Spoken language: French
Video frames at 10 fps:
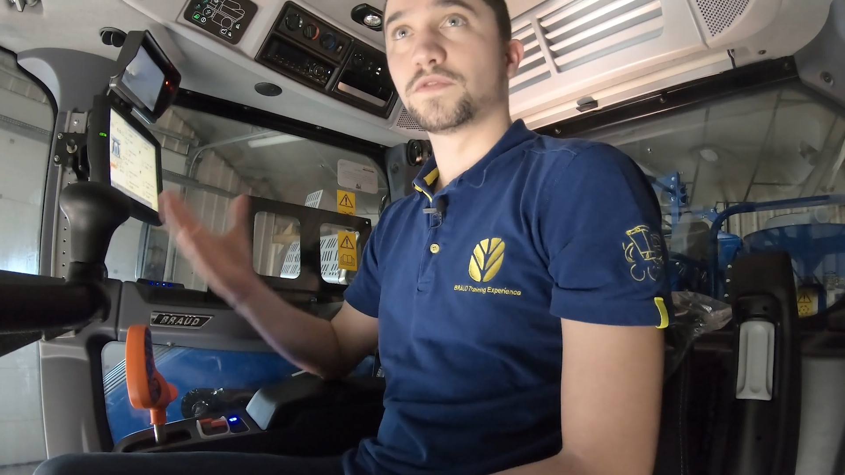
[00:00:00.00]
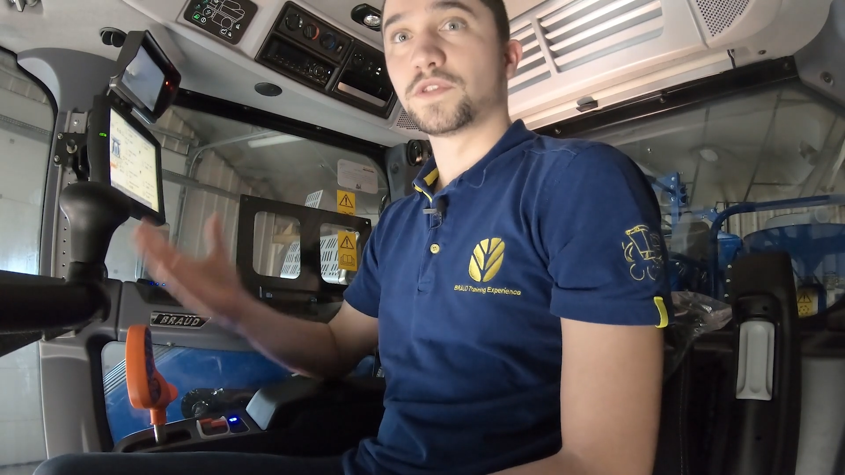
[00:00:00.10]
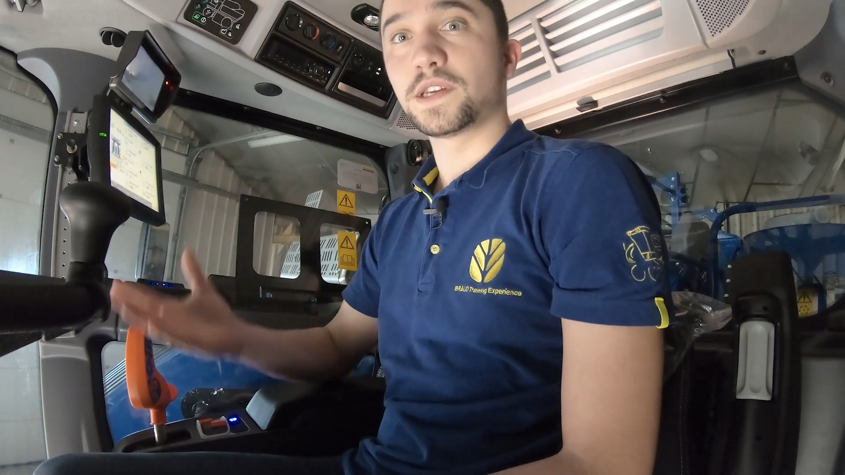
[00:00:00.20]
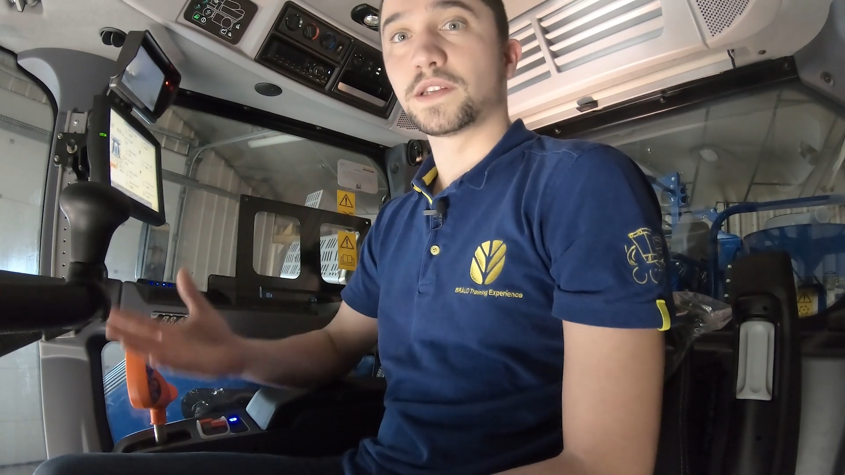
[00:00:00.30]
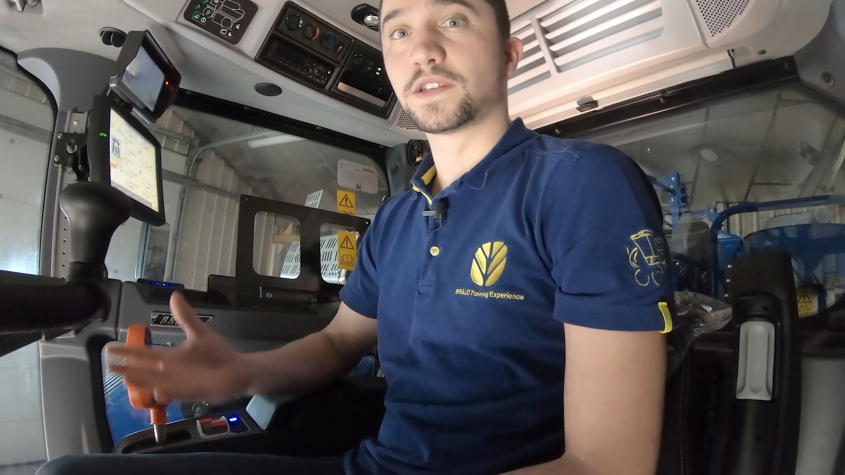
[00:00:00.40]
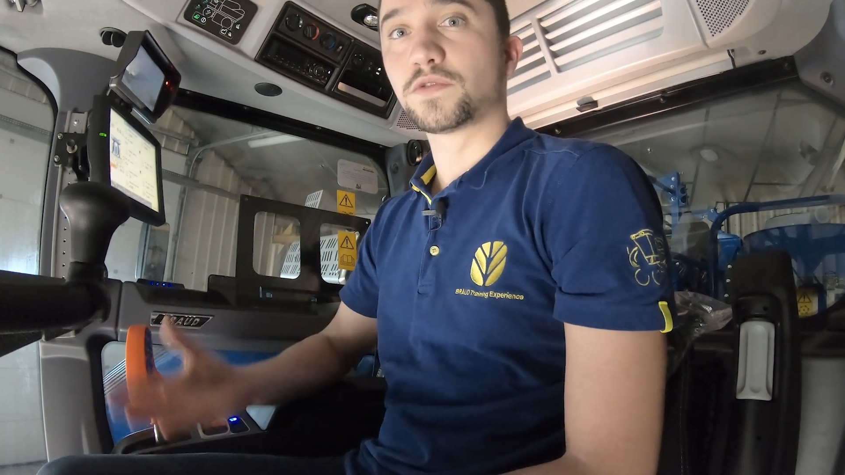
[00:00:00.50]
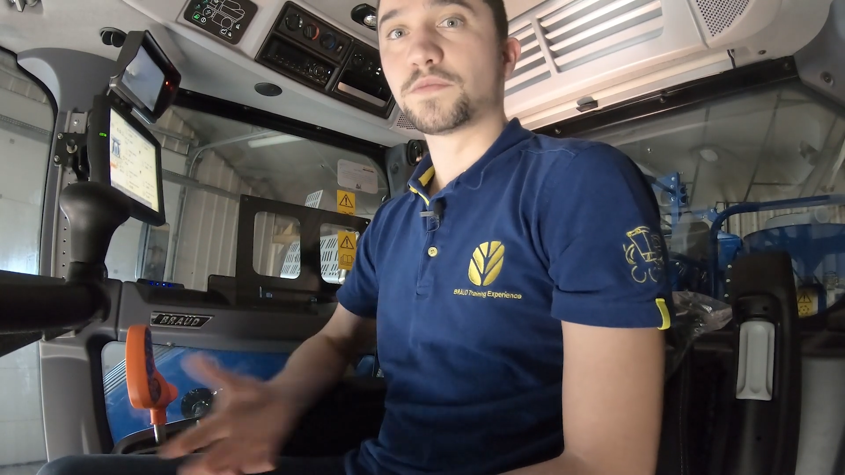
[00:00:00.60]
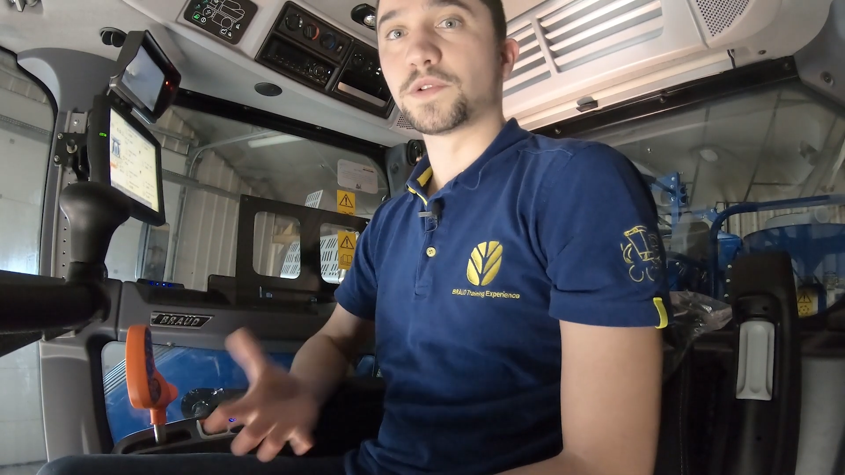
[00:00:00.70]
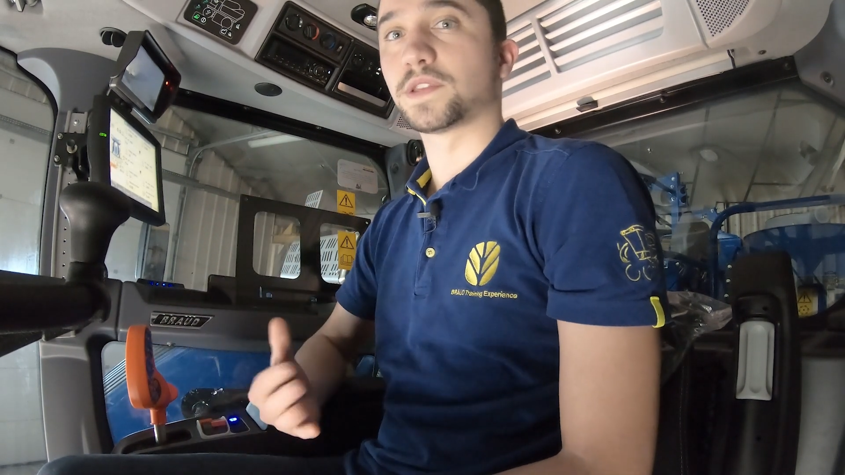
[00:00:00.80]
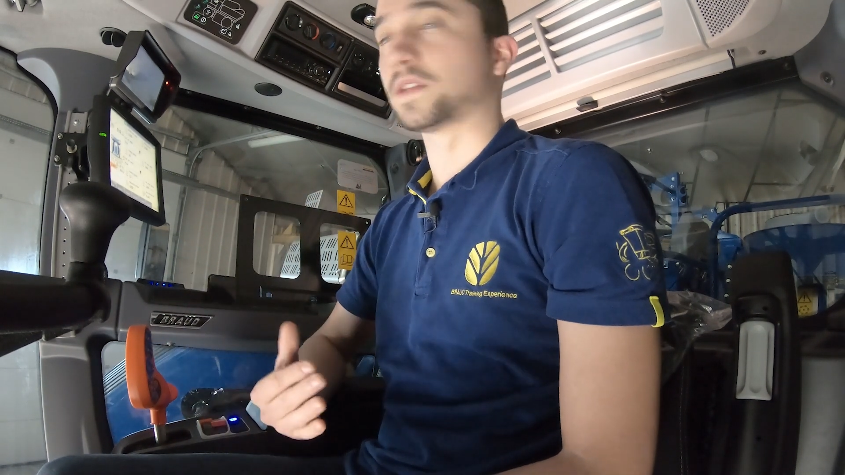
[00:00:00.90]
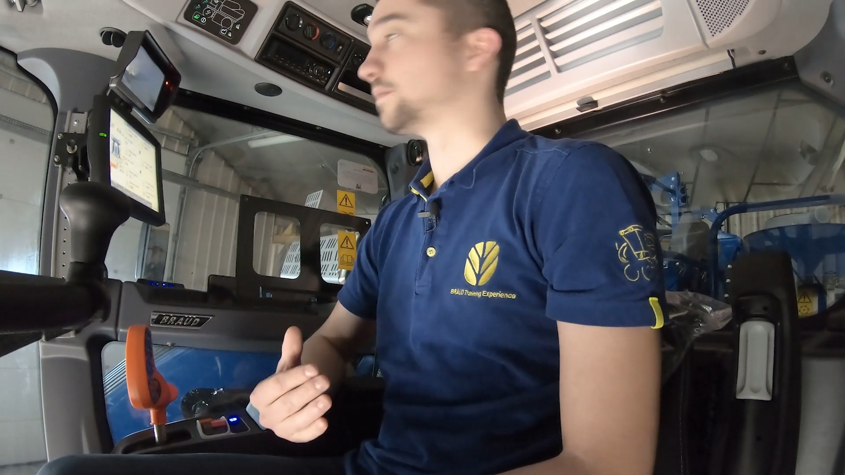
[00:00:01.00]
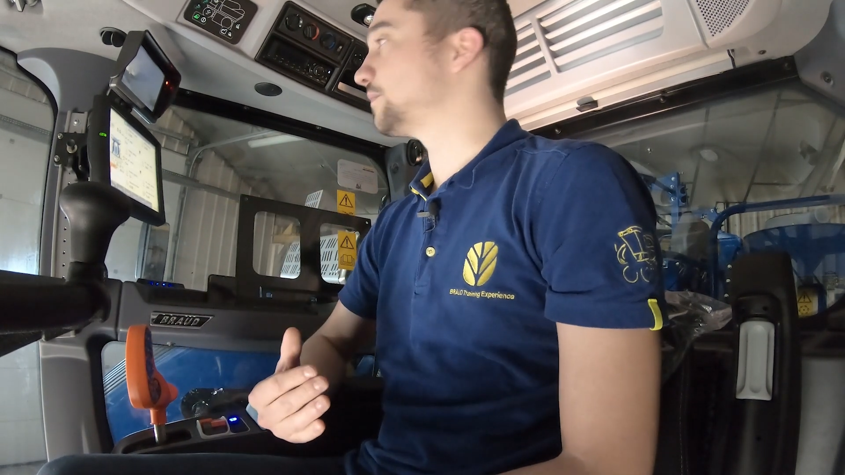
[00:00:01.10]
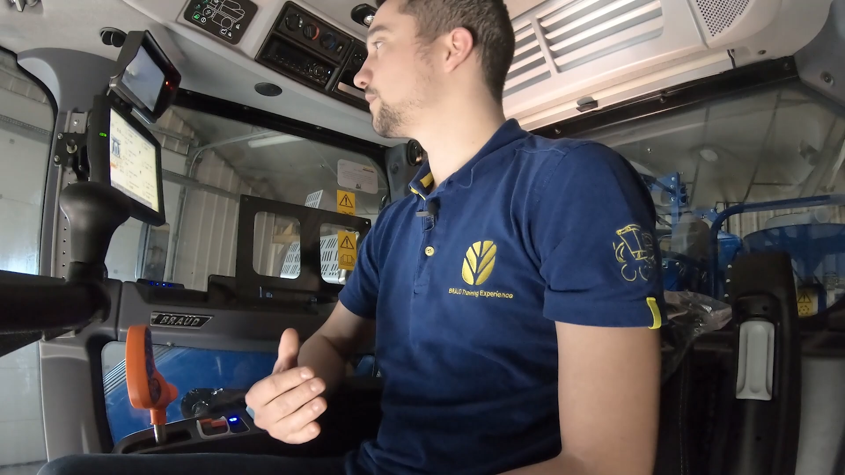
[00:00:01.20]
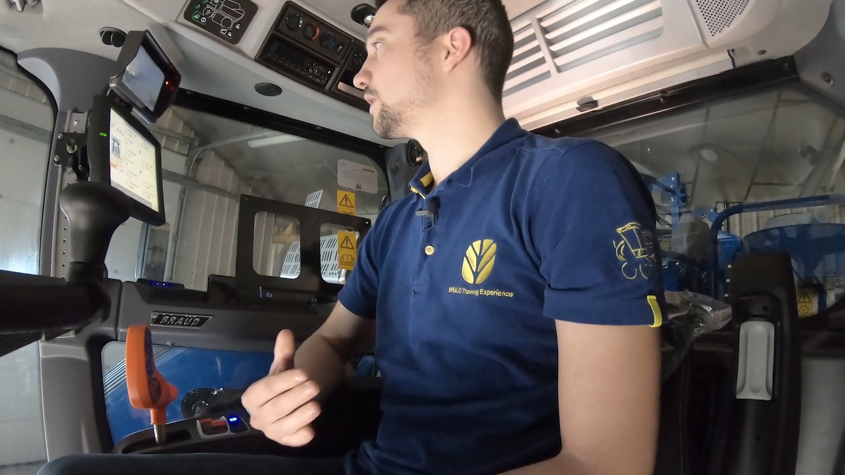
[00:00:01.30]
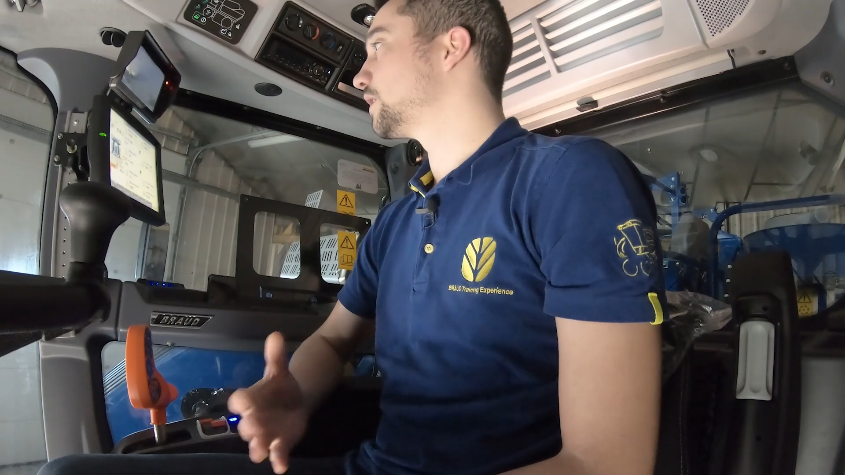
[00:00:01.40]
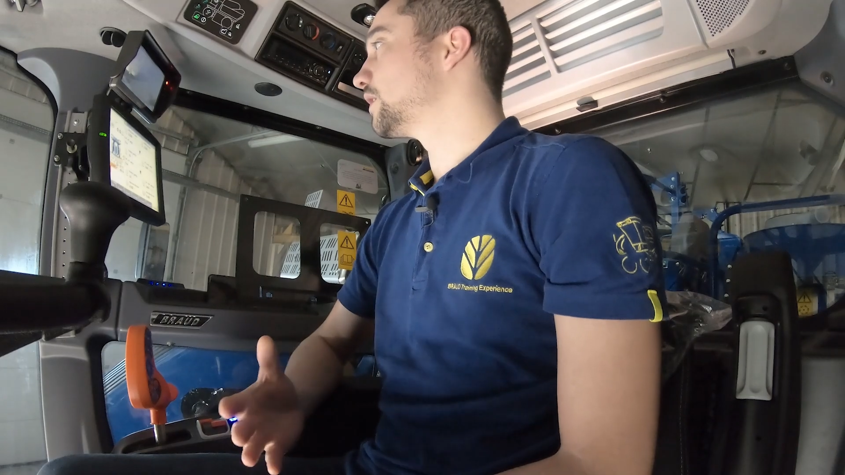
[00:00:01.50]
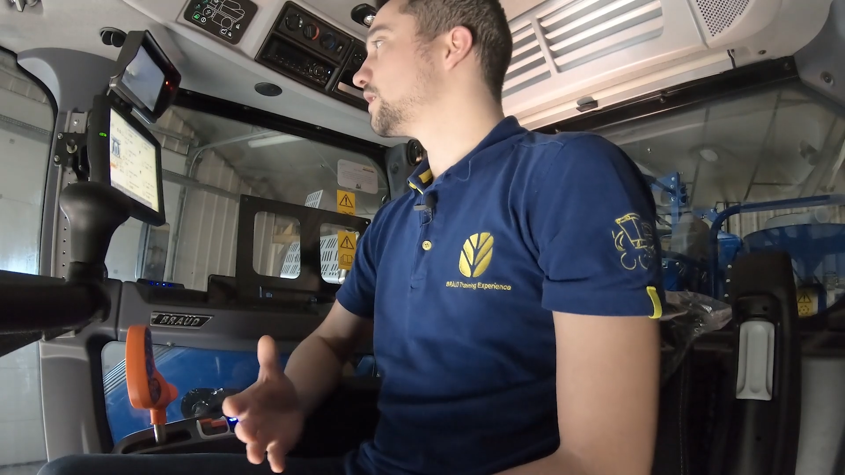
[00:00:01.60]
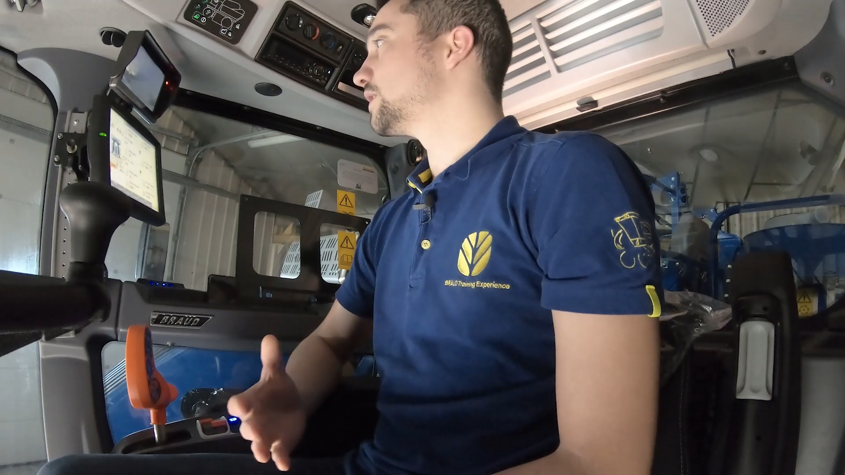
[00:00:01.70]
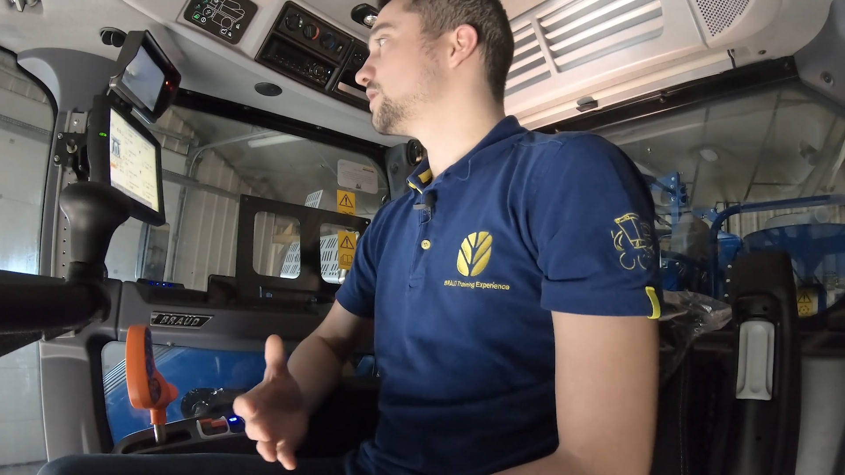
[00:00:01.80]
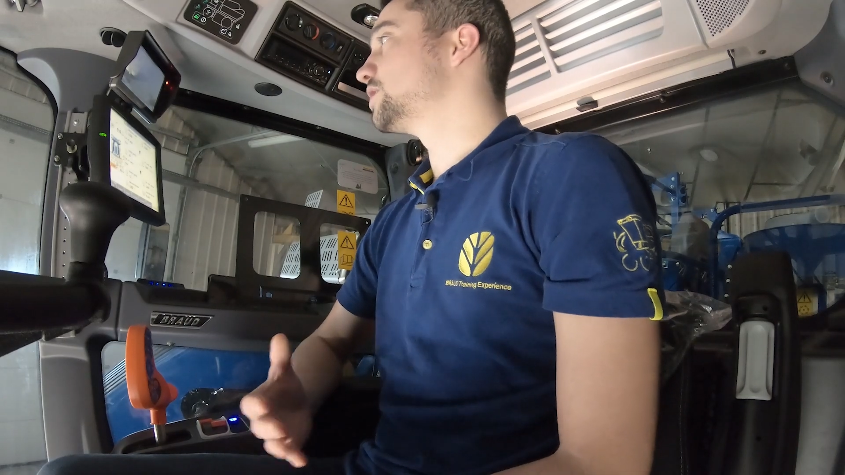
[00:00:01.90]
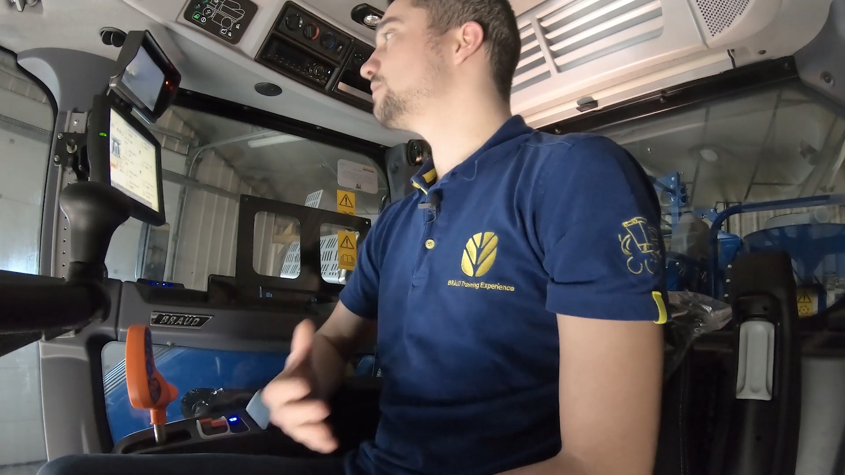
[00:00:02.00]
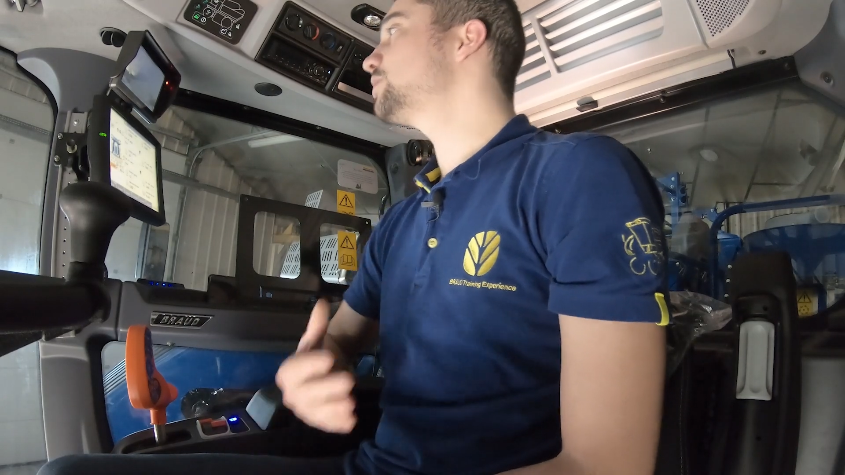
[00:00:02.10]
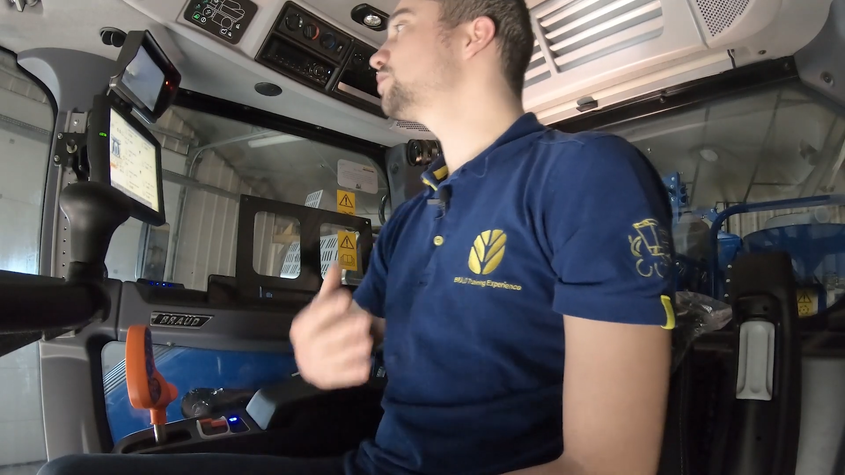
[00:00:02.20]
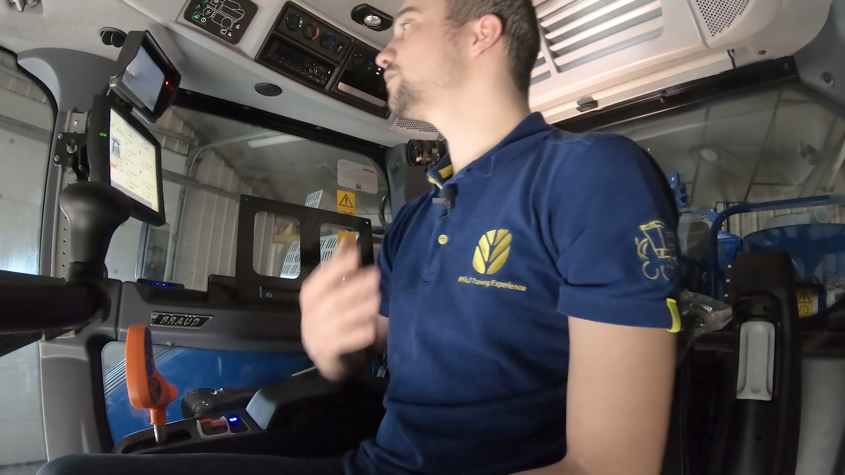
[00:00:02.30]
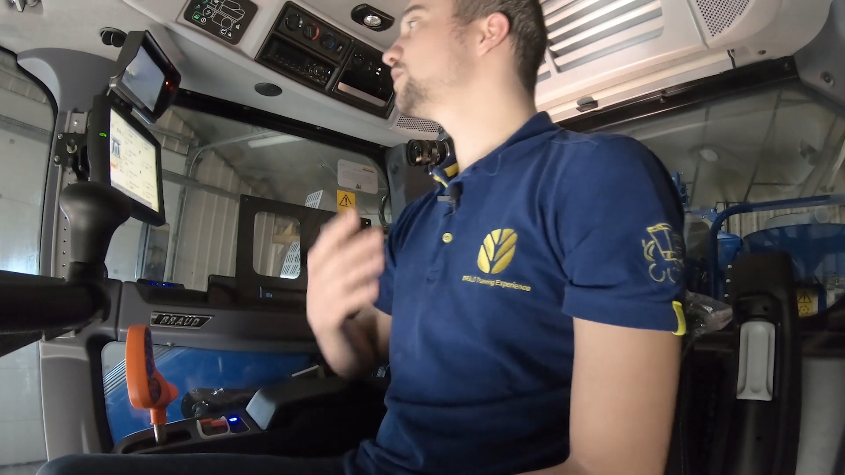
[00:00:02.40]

venir les augmenter. Si jamais je